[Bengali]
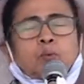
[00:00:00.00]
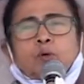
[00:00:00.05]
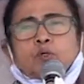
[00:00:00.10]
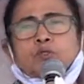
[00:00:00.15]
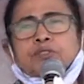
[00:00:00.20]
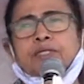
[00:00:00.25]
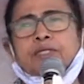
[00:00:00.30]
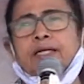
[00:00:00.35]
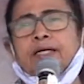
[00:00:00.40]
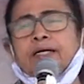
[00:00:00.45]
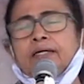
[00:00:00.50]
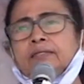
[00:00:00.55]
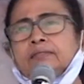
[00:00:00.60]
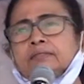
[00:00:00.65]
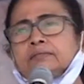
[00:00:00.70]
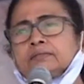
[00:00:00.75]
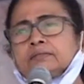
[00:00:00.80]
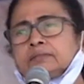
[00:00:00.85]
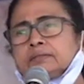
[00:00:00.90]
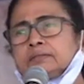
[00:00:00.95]
জেলার
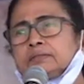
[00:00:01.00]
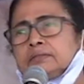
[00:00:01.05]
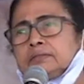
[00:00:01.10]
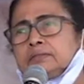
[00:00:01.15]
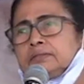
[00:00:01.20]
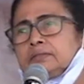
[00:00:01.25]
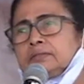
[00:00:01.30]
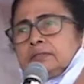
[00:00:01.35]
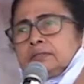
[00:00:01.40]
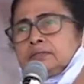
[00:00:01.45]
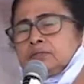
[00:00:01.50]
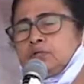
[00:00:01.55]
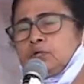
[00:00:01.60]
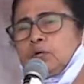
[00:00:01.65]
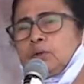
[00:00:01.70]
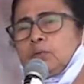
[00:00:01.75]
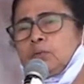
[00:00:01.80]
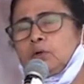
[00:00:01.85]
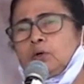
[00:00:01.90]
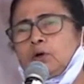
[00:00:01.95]

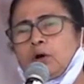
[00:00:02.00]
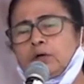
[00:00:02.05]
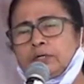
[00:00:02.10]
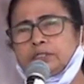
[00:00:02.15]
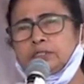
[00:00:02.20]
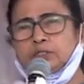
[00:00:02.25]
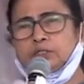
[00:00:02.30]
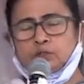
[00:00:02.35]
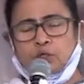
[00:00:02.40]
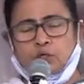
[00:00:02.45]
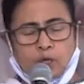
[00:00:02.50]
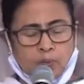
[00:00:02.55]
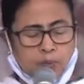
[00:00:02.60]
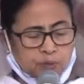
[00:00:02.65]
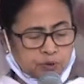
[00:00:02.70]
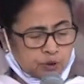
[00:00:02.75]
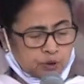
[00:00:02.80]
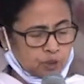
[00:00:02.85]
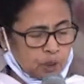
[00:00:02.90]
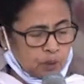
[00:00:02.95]
তৃণমূল কংগ্রেসের
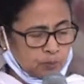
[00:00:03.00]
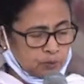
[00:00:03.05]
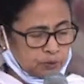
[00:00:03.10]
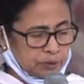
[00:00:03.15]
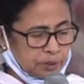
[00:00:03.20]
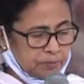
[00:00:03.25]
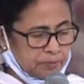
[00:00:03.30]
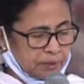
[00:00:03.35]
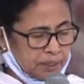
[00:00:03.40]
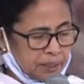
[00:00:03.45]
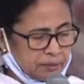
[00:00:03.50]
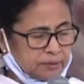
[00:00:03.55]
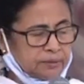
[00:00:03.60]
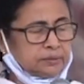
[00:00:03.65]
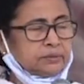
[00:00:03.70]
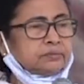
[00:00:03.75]
সভাপতি স্বপন দেবনাথ